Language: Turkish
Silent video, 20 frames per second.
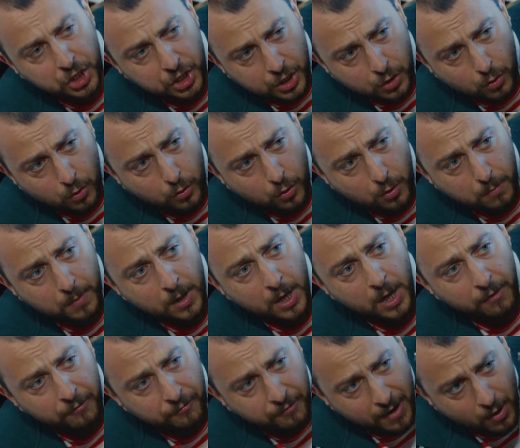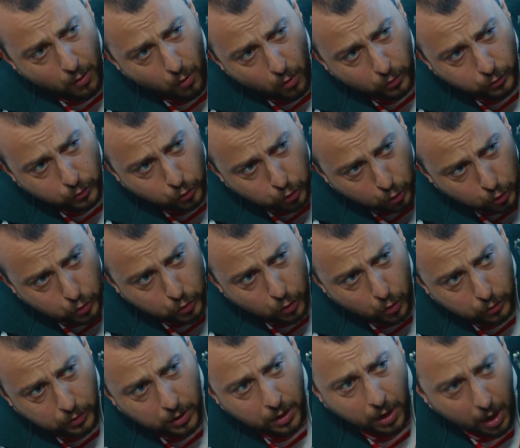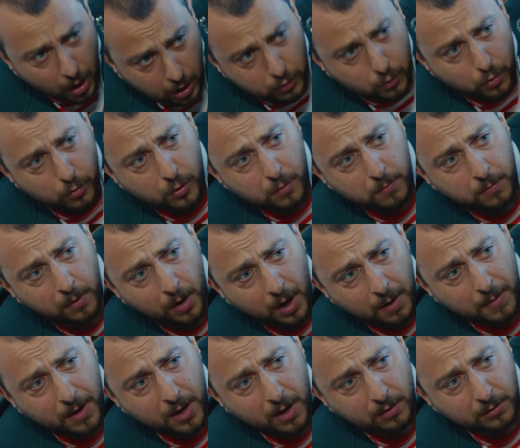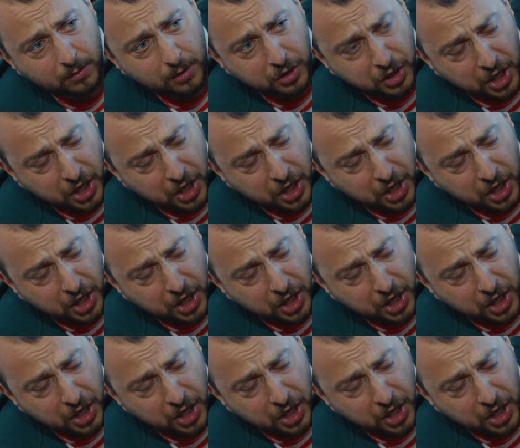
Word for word: Giriyorum ve çocuğu oradan alıyorum ama